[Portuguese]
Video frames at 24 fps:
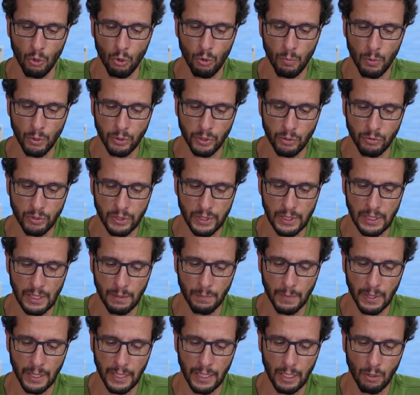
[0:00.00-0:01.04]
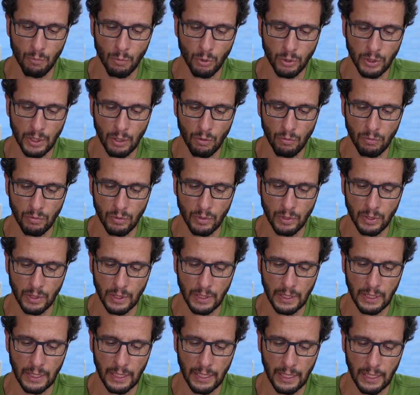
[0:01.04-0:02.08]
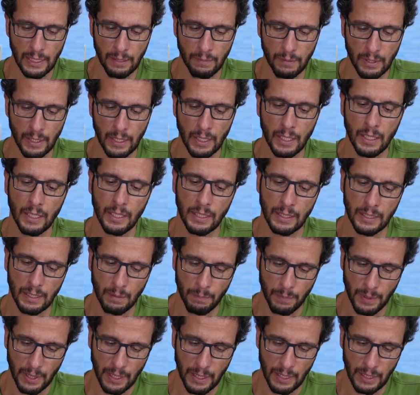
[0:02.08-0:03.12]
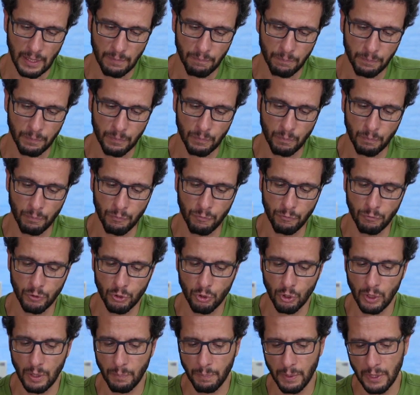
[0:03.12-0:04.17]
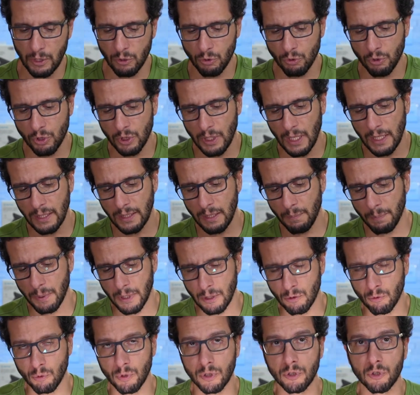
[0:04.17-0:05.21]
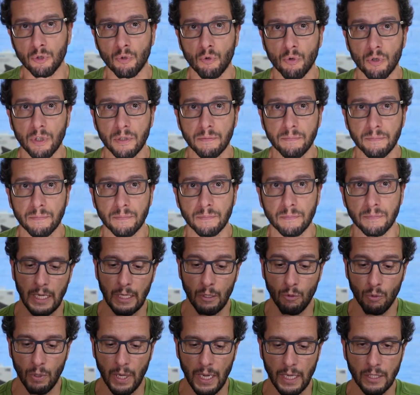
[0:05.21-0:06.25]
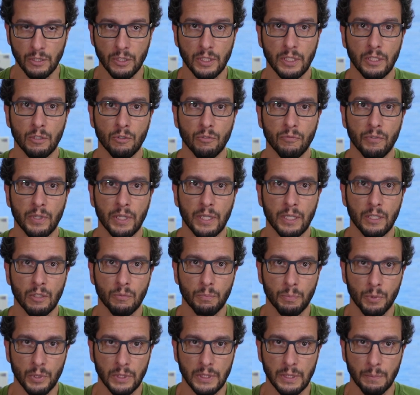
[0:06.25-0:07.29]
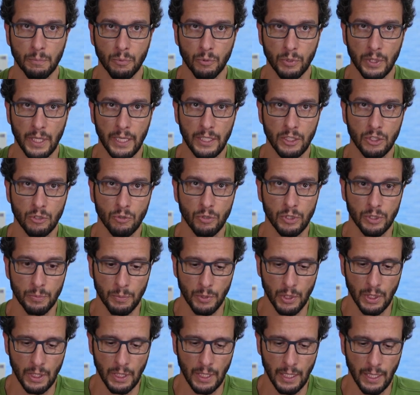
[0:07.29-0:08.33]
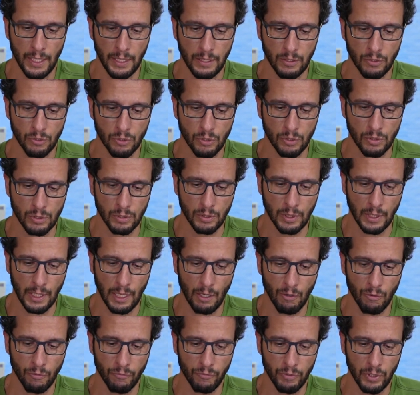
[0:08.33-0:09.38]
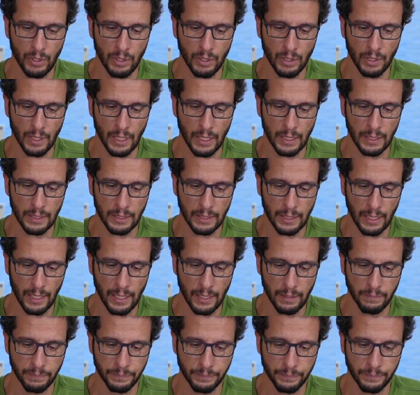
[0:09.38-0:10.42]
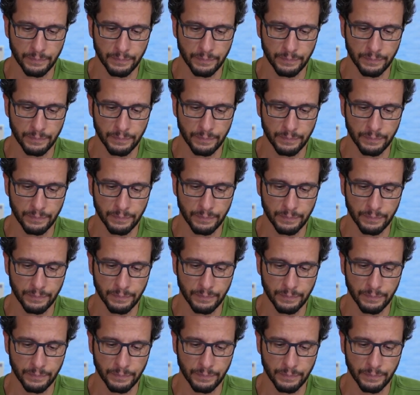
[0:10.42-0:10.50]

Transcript: O botão de cima, ele é um botão que ele também ele funciona para ajustar a temperatura de cor. No caso aqui estou variando, por exemplo, desde 2500 Kelvin até